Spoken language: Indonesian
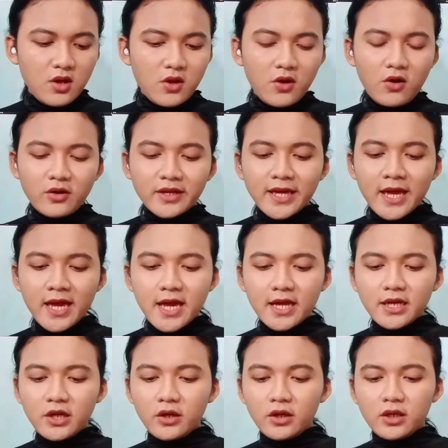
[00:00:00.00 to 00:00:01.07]
Oke,
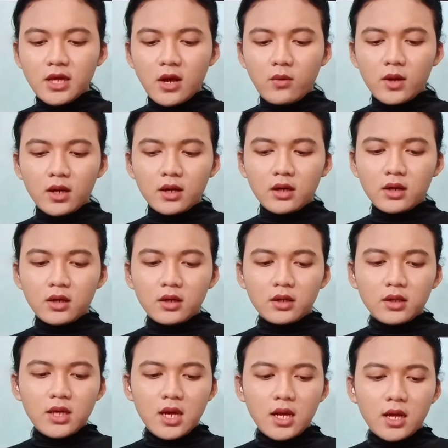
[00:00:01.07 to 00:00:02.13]
ini di awal.
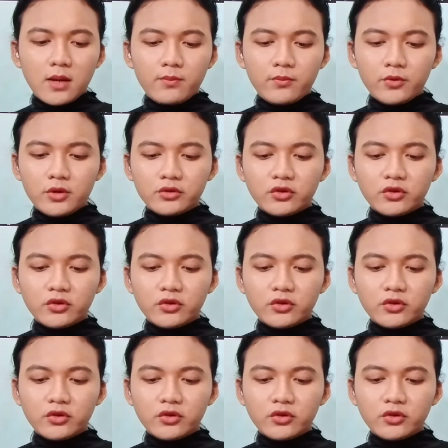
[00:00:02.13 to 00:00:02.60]
Ya ampun,